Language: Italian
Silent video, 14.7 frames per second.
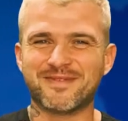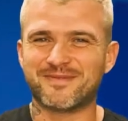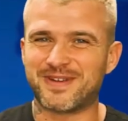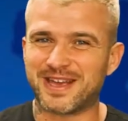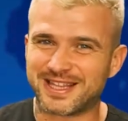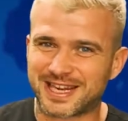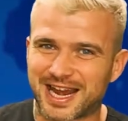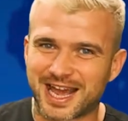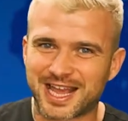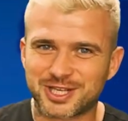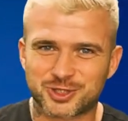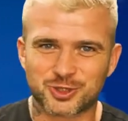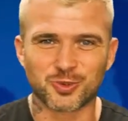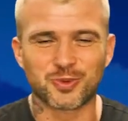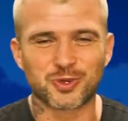vedrai
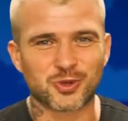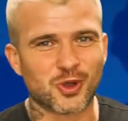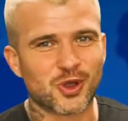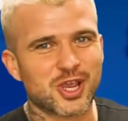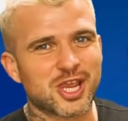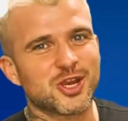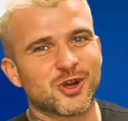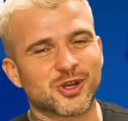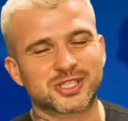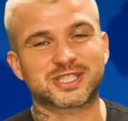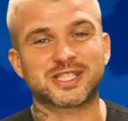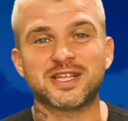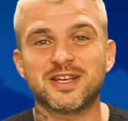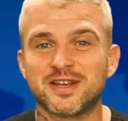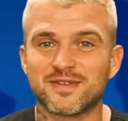subito i
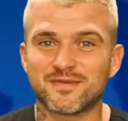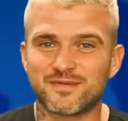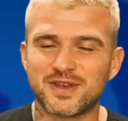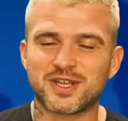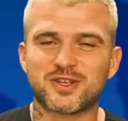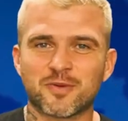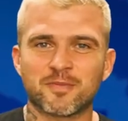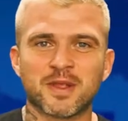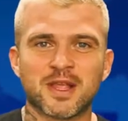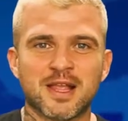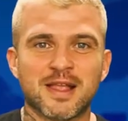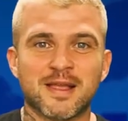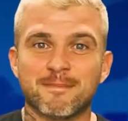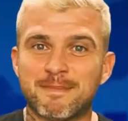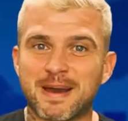nostri video.
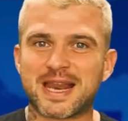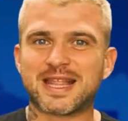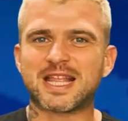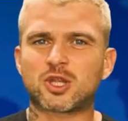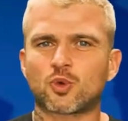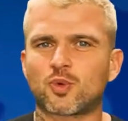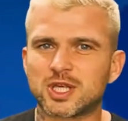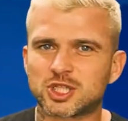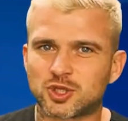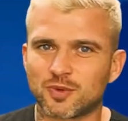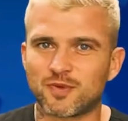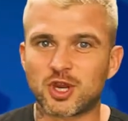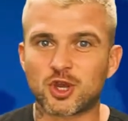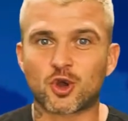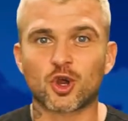Bene, detto questo vi
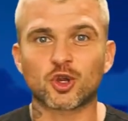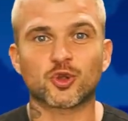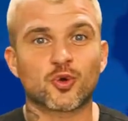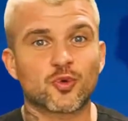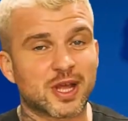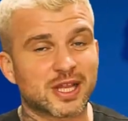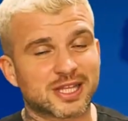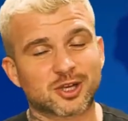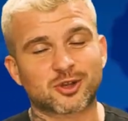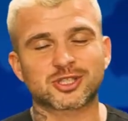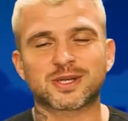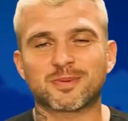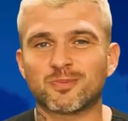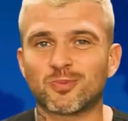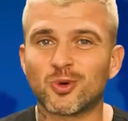ricordo un'altra cosa
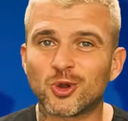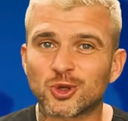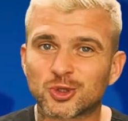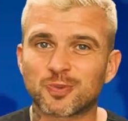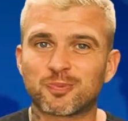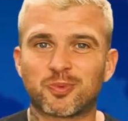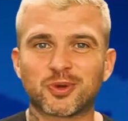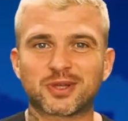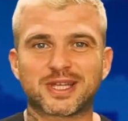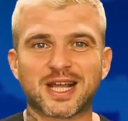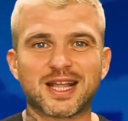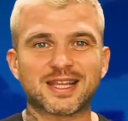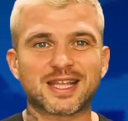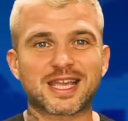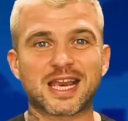molto
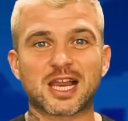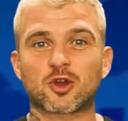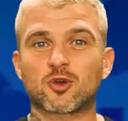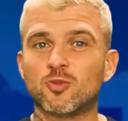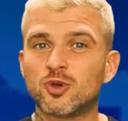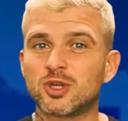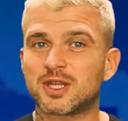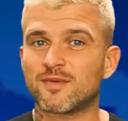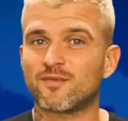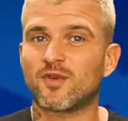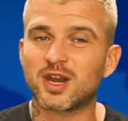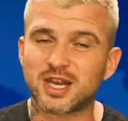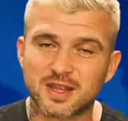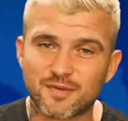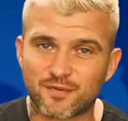importante che la community
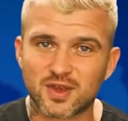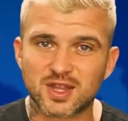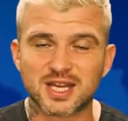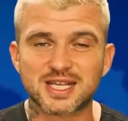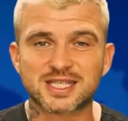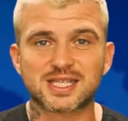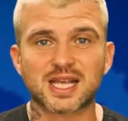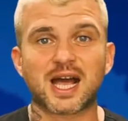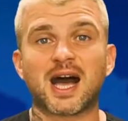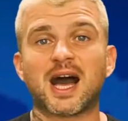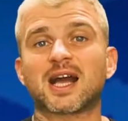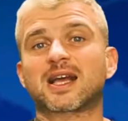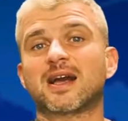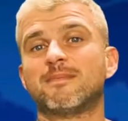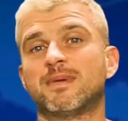Voglia di Fitness ha
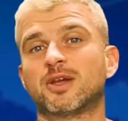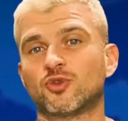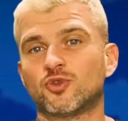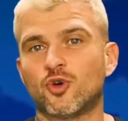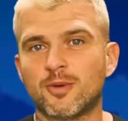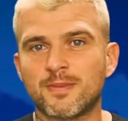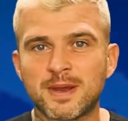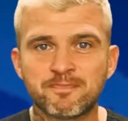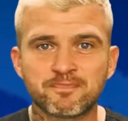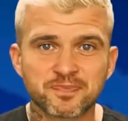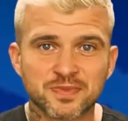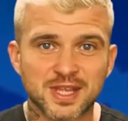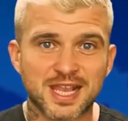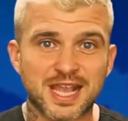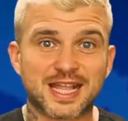cambiato nome
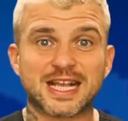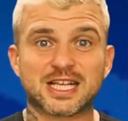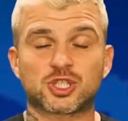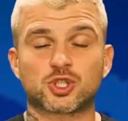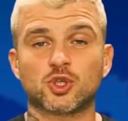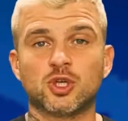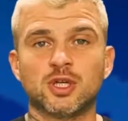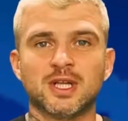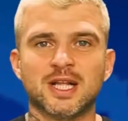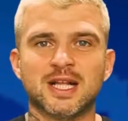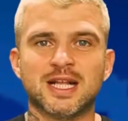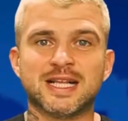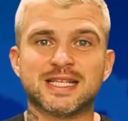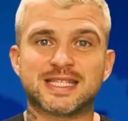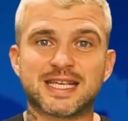e adesso
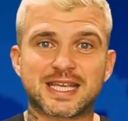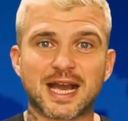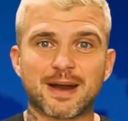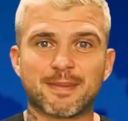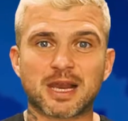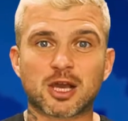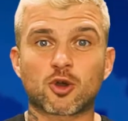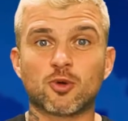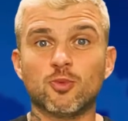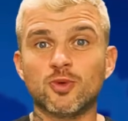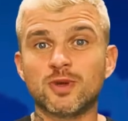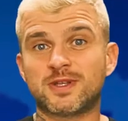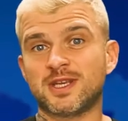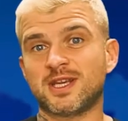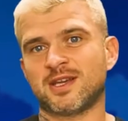si chiama la
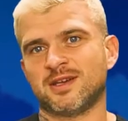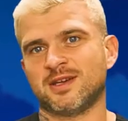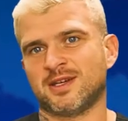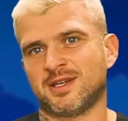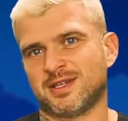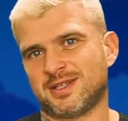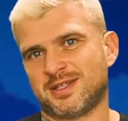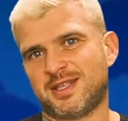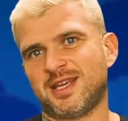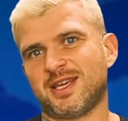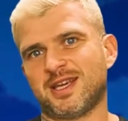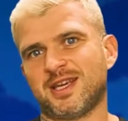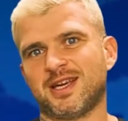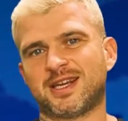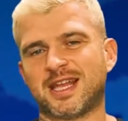community di
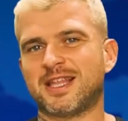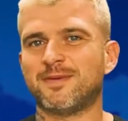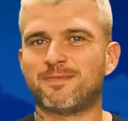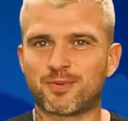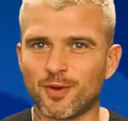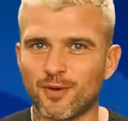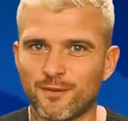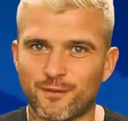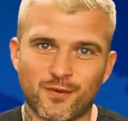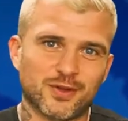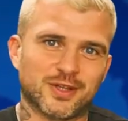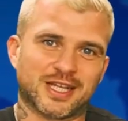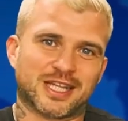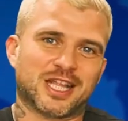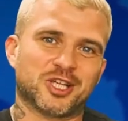Re Più
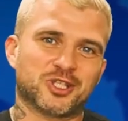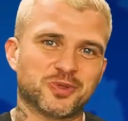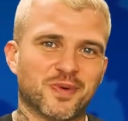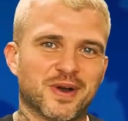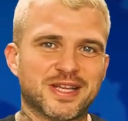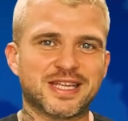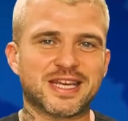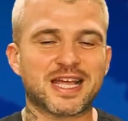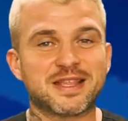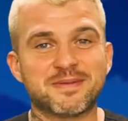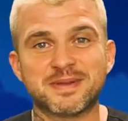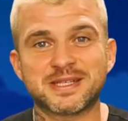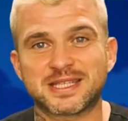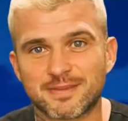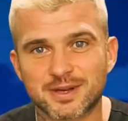fondata da Giovanni Reddi, mi
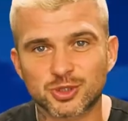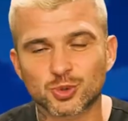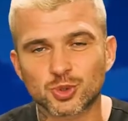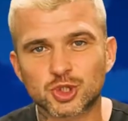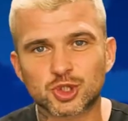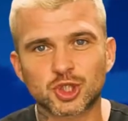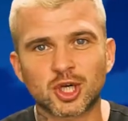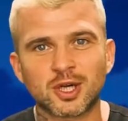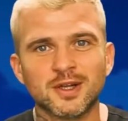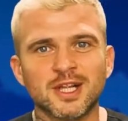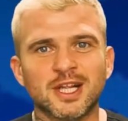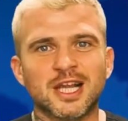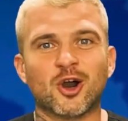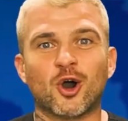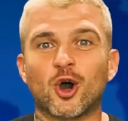sembra giusto.
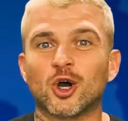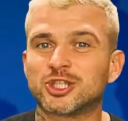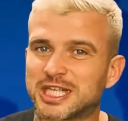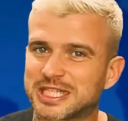Ho già